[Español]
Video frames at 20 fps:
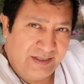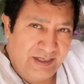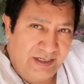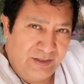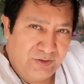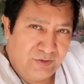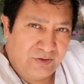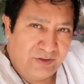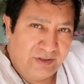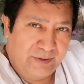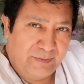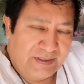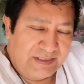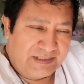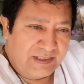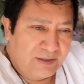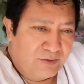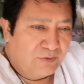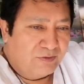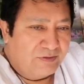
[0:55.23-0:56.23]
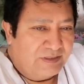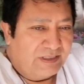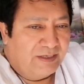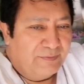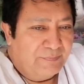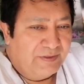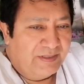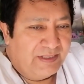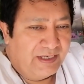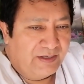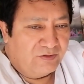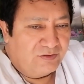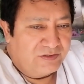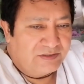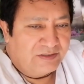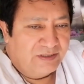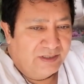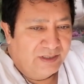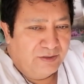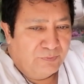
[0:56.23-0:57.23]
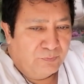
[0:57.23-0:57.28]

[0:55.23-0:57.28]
en donde vas a encontrar videos,